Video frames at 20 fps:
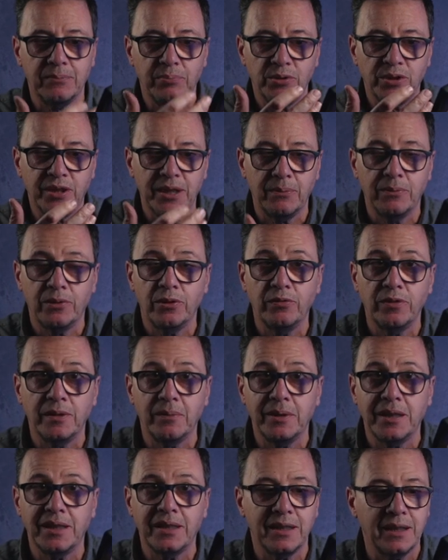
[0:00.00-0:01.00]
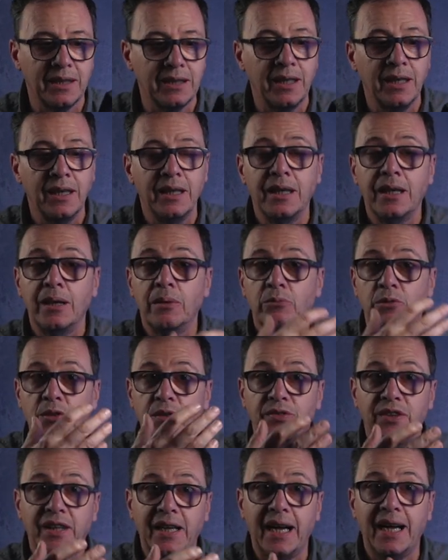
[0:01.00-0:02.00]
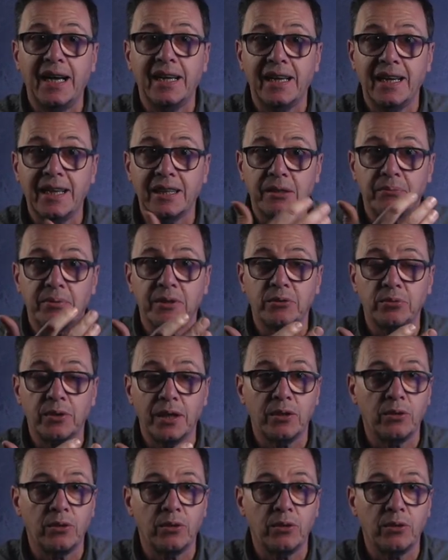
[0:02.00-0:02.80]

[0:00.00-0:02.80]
possiamo ovviamente modificare la temperatura